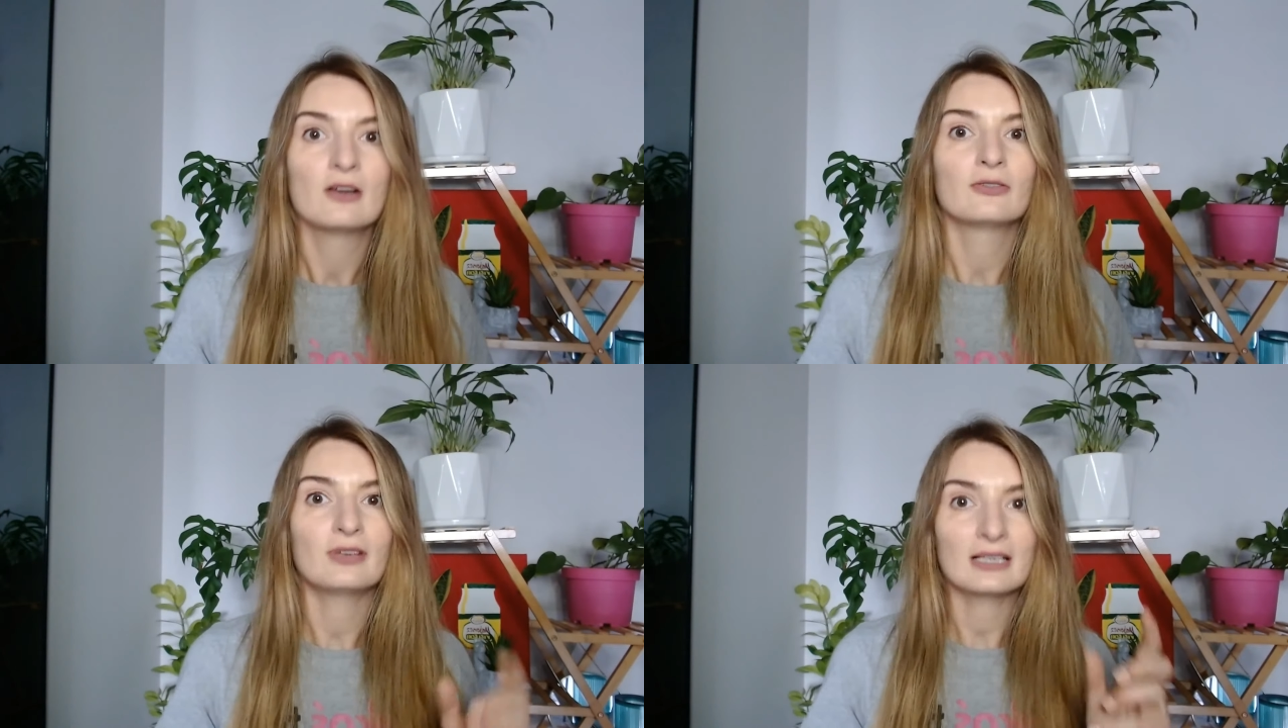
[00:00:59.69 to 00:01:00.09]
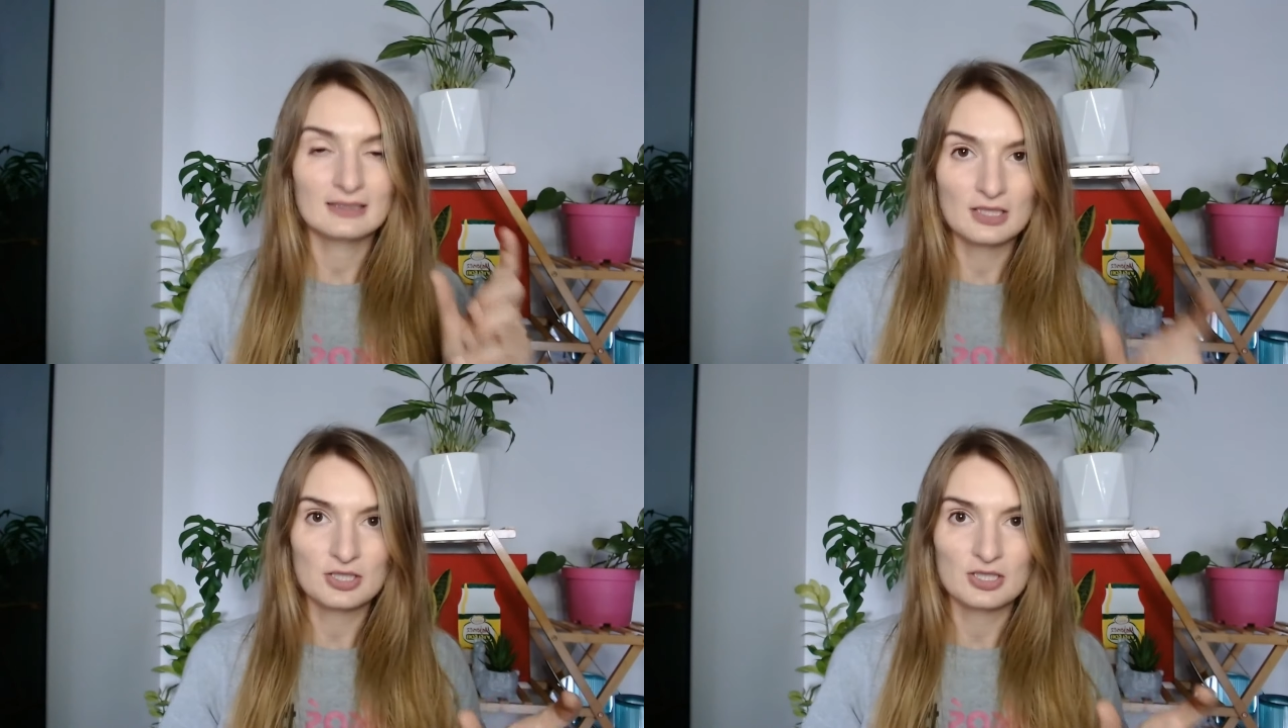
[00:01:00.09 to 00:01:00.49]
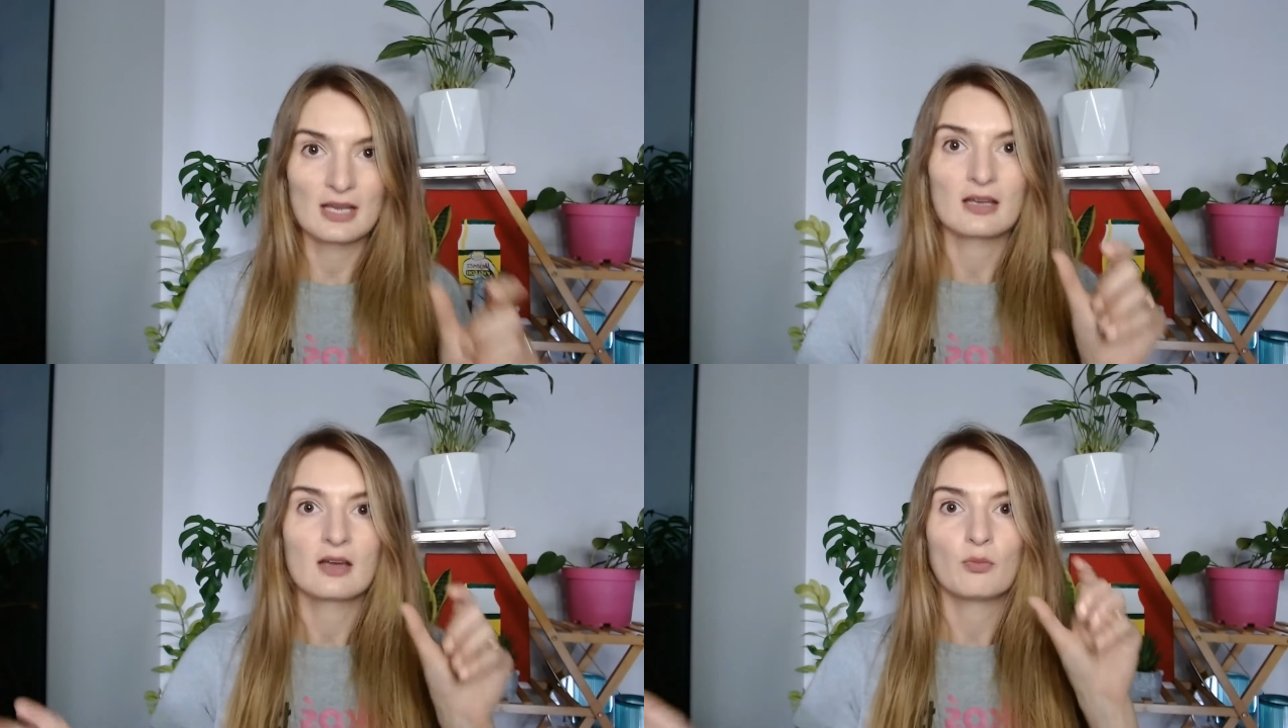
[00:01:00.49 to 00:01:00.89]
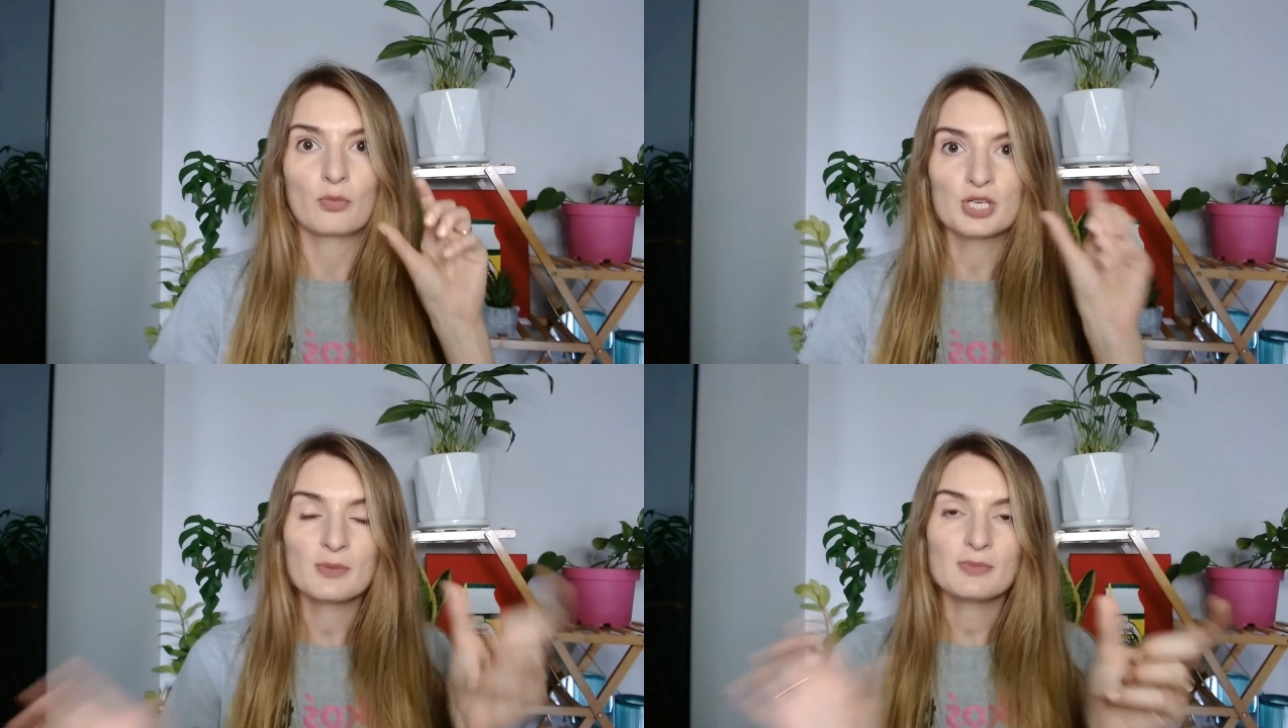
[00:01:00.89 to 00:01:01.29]
faktycznie
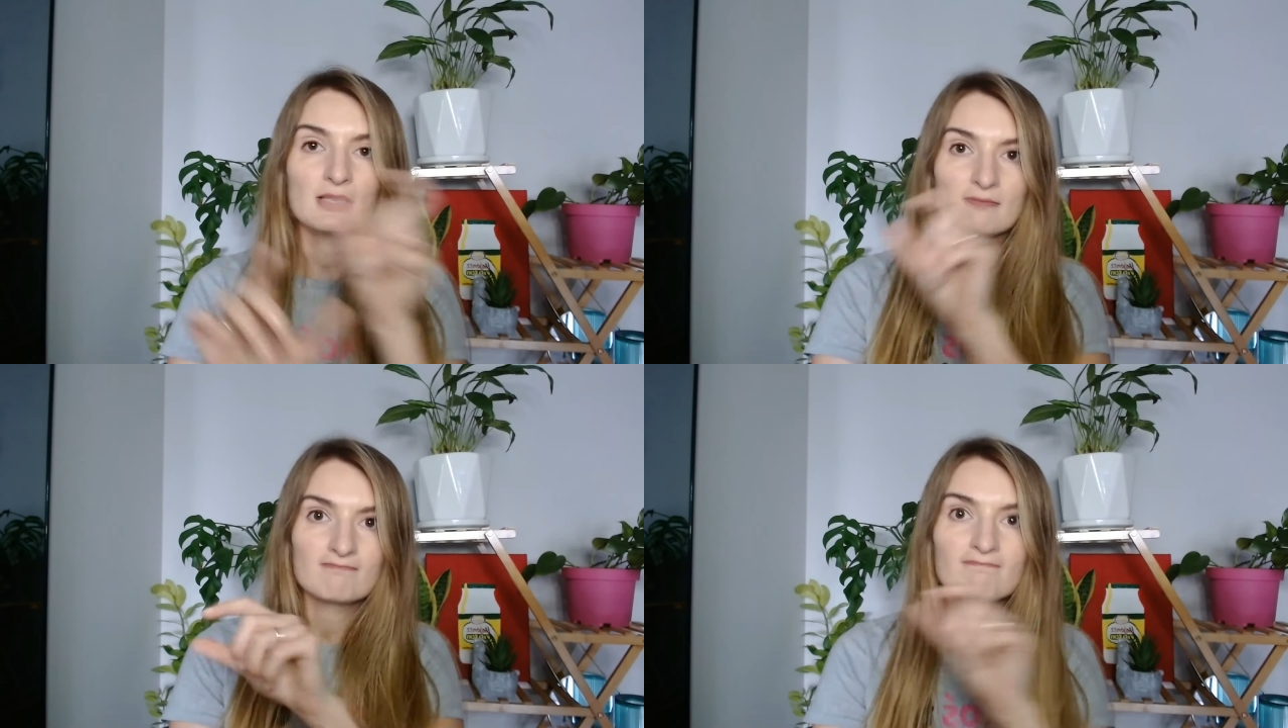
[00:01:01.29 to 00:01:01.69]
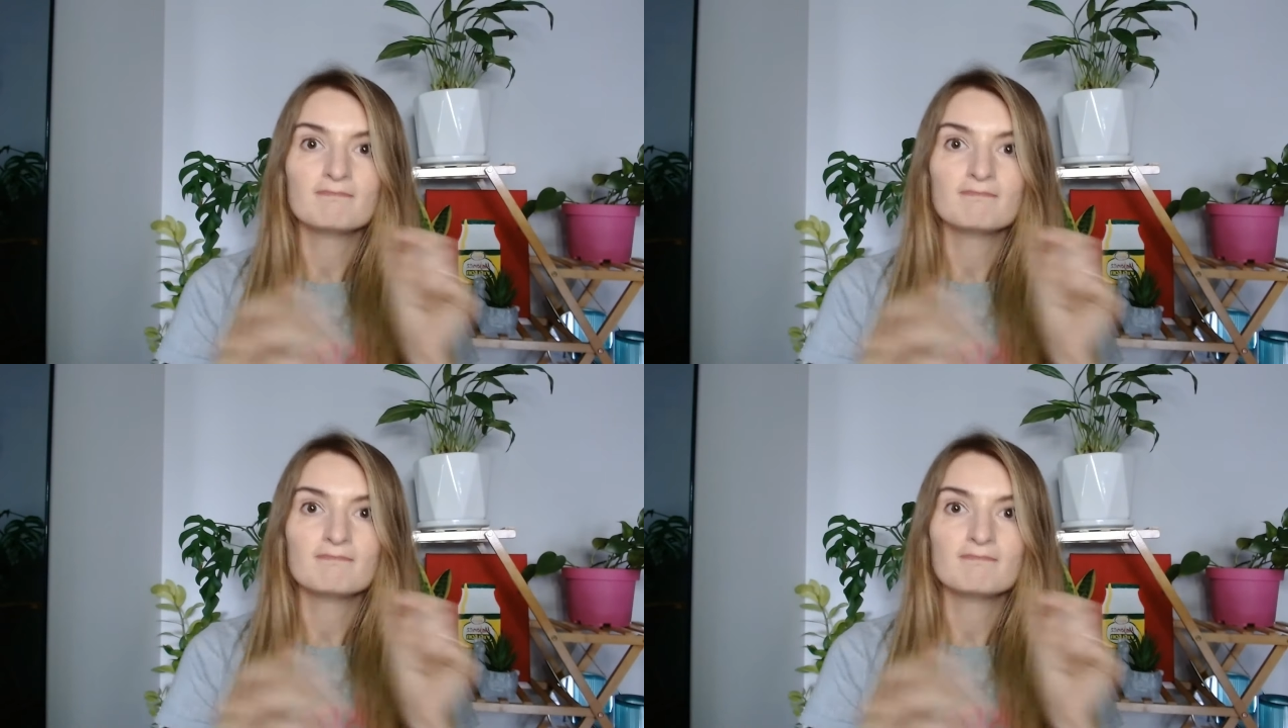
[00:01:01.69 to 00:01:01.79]
możemy